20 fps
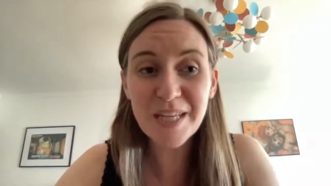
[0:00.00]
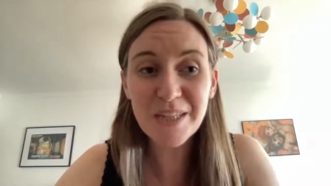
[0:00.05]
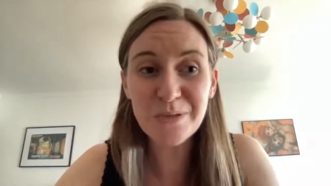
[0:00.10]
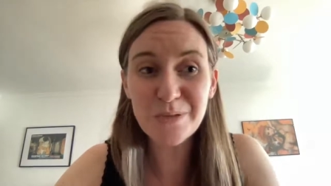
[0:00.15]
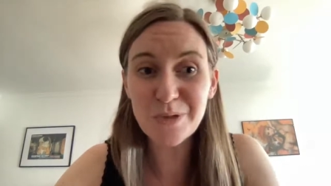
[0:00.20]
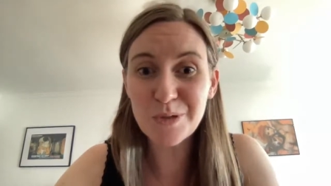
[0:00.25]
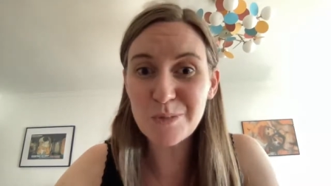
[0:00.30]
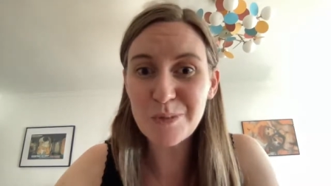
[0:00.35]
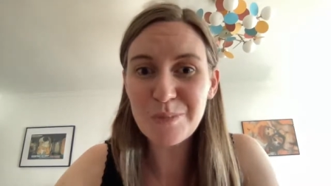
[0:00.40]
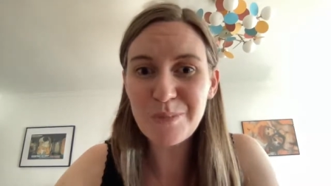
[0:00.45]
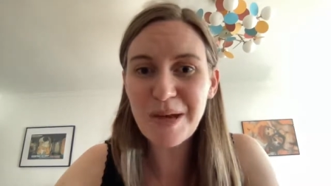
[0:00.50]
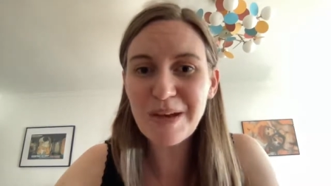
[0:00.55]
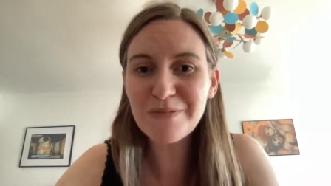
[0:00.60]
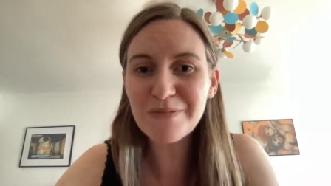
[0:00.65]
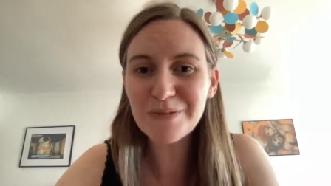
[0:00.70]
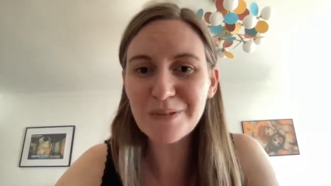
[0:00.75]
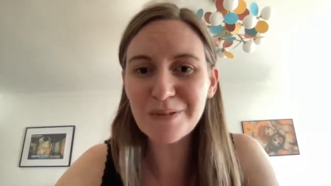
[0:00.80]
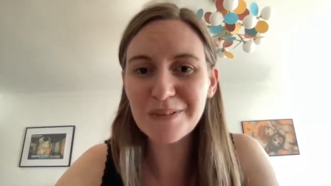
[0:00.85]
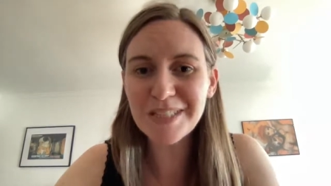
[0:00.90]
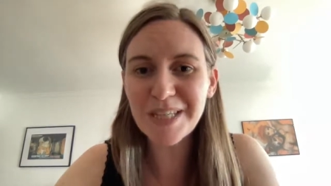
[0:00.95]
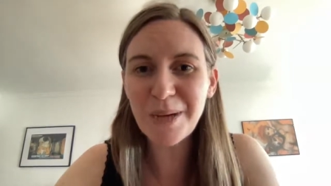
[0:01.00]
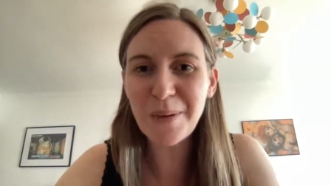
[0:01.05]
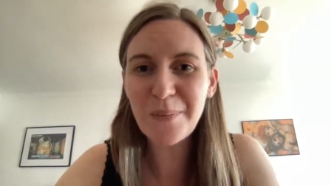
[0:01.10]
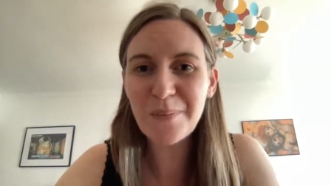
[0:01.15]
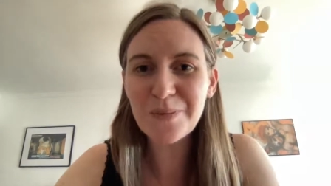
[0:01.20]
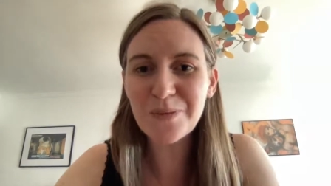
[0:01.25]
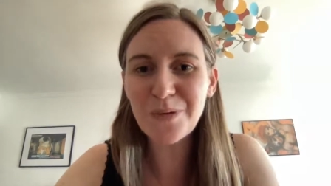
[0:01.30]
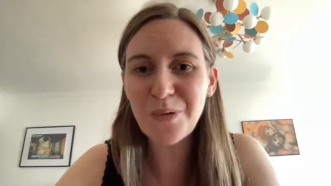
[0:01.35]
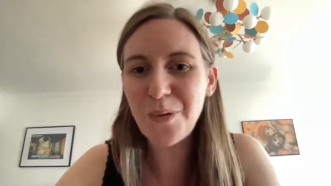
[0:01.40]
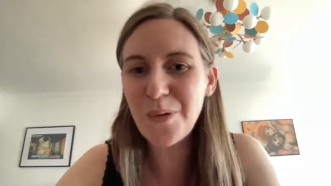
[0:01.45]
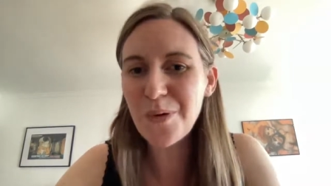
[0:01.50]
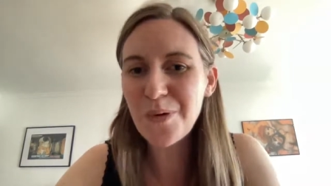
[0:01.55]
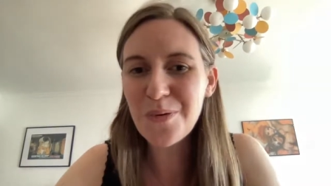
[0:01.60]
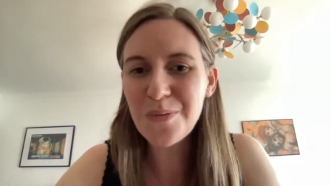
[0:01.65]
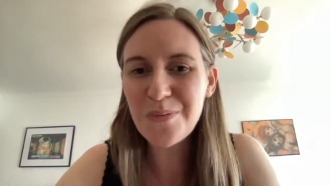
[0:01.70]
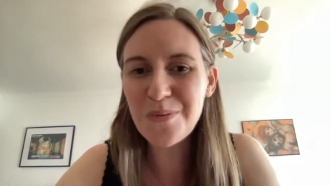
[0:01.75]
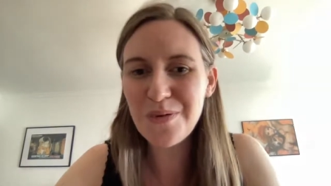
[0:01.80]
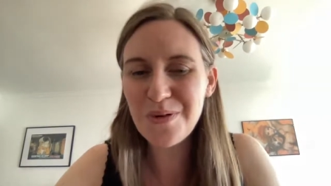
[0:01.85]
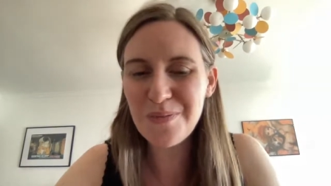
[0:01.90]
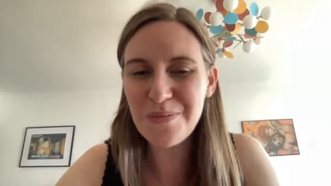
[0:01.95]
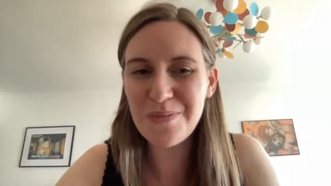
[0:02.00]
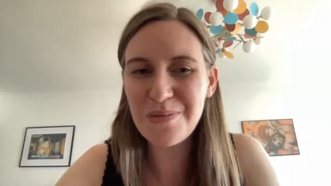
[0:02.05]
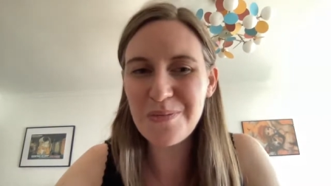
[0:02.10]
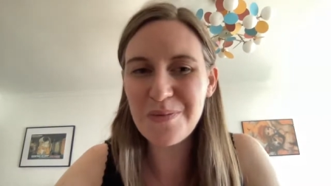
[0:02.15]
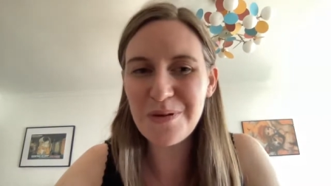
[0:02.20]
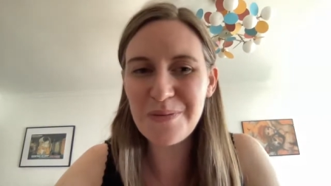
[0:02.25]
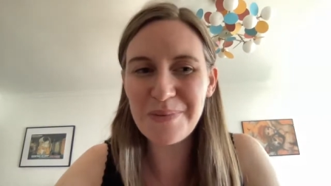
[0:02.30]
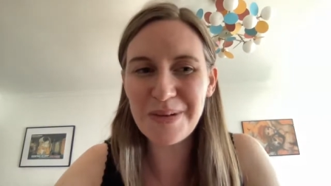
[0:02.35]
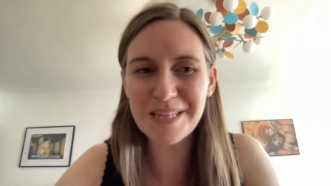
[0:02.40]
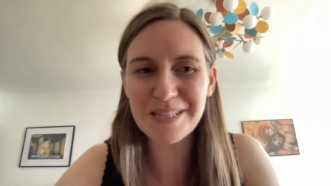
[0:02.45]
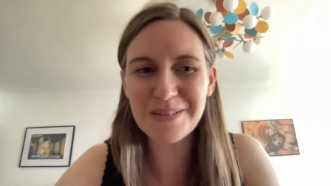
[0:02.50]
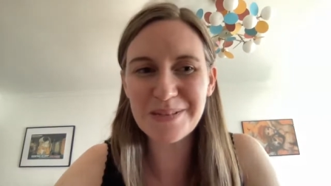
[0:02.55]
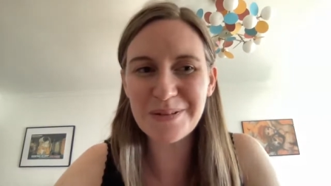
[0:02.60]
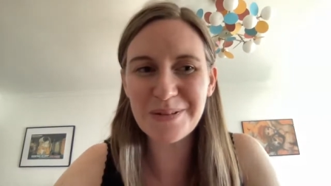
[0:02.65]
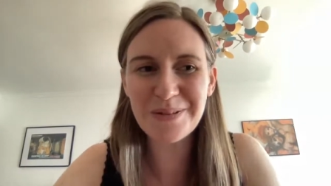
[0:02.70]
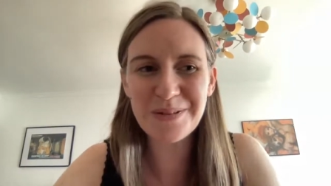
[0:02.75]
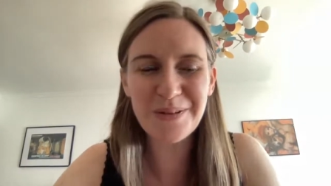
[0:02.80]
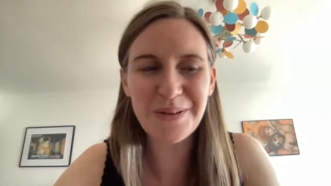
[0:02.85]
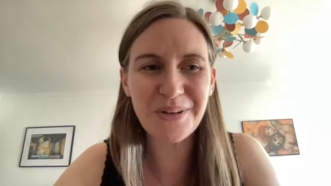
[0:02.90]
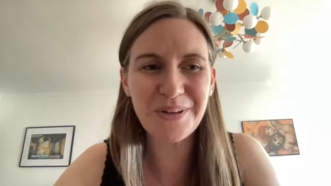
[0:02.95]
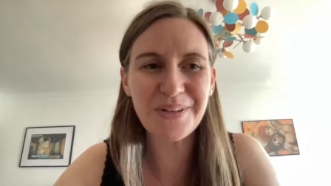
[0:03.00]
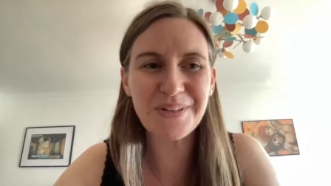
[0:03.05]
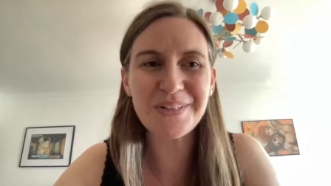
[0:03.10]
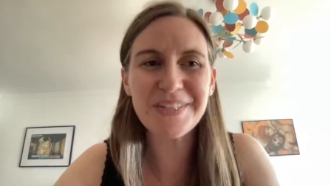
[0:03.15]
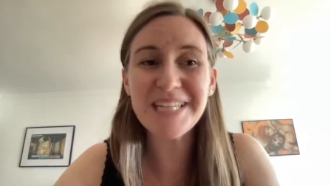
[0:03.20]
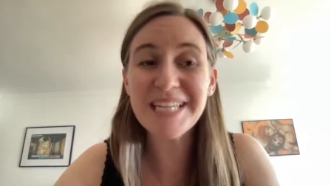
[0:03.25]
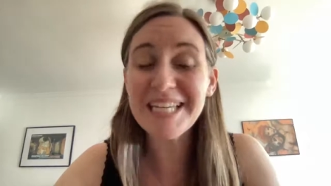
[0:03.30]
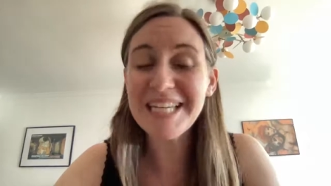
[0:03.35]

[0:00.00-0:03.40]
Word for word: Donc je peux pas vous en dire trop pour le moment parce que